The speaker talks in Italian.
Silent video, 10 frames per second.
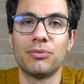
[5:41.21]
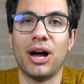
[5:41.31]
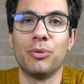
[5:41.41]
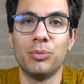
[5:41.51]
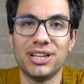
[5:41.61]

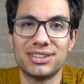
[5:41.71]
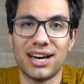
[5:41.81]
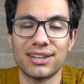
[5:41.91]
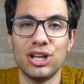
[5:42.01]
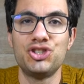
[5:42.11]

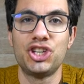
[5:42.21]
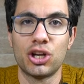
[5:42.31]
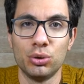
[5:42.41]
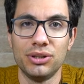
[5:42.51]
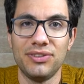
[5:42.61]
aumentarne il
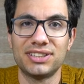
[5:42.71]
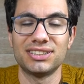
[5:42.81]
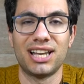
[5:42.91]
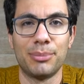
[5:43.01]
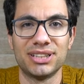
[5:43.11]
ciclo di vita
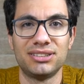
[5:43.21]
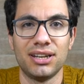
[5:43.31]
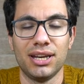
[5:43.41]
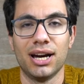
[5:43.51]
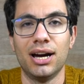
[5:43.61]
della
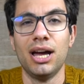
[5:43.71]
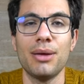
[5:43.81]
batteria,